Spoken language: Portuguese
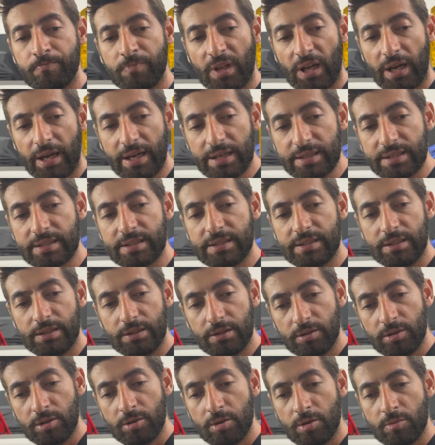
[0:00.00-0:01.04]
é
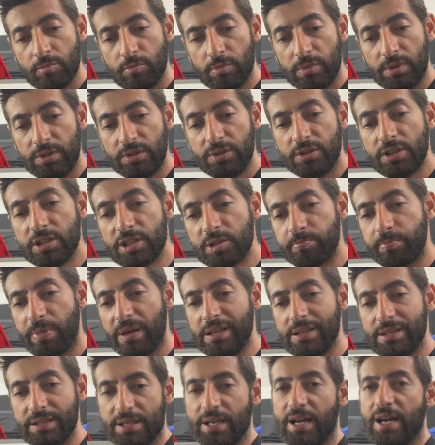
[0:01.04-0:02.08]
sim
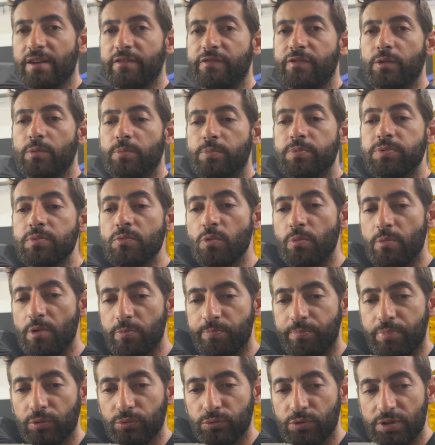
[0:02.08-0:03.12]
indispensável, no meu
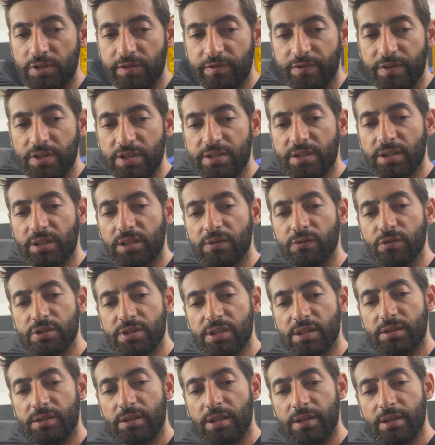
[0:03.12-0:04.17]
ponto de vista, que
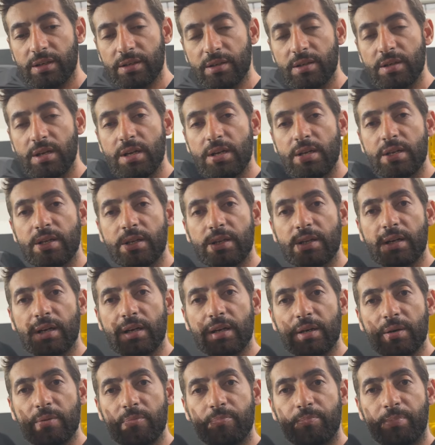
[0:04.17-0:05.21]
você tenha
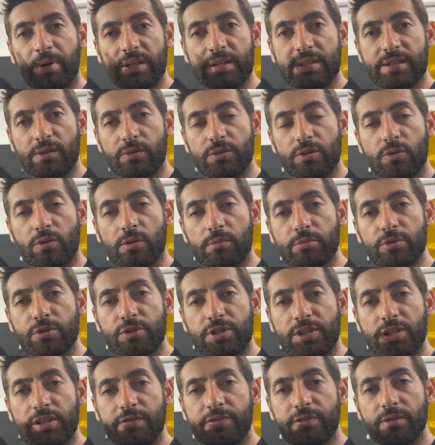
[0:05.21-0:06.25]
é, pressão de
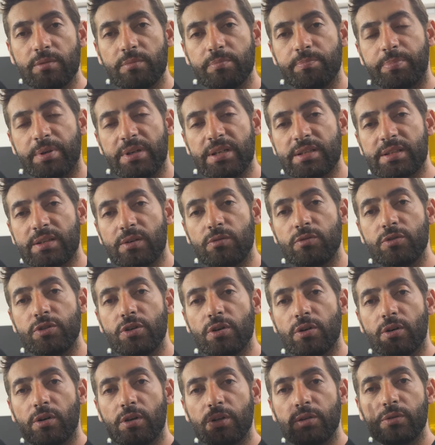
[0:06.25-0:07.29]
combustível, pressão de
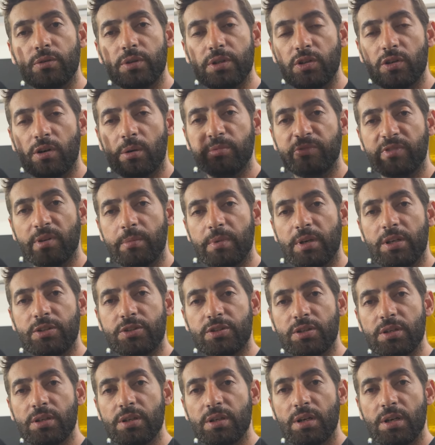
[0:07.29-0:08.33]
óleo e,
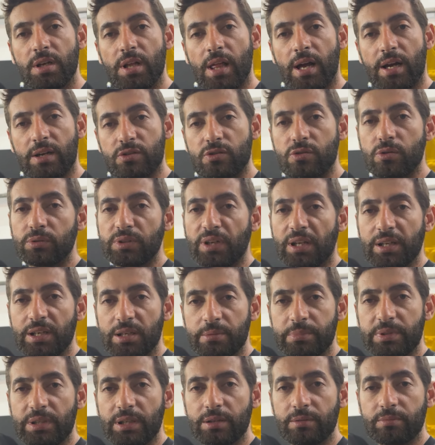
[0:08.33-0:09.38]
obviamente, a sonda
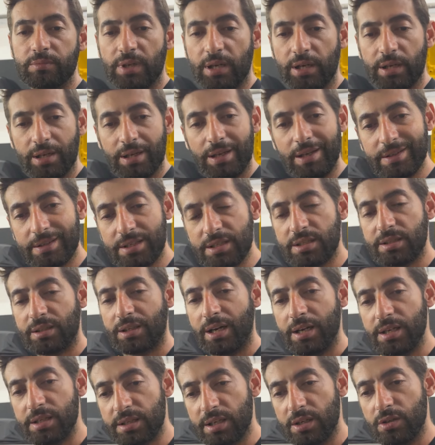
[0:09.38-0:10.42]
lambda. Né? Esses
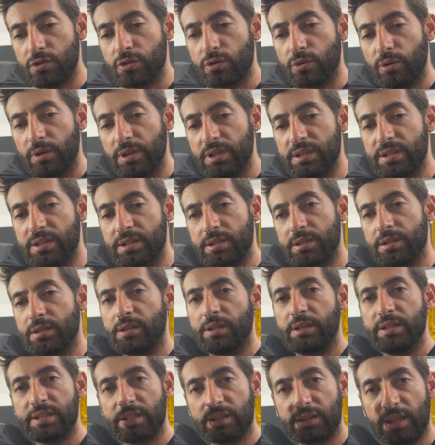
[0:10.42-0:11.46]
três sensores
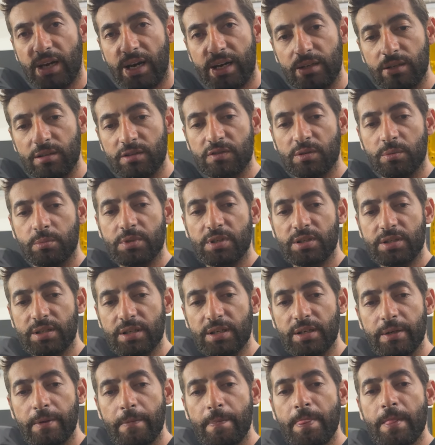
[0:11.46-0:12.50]
externos, vamos dizer,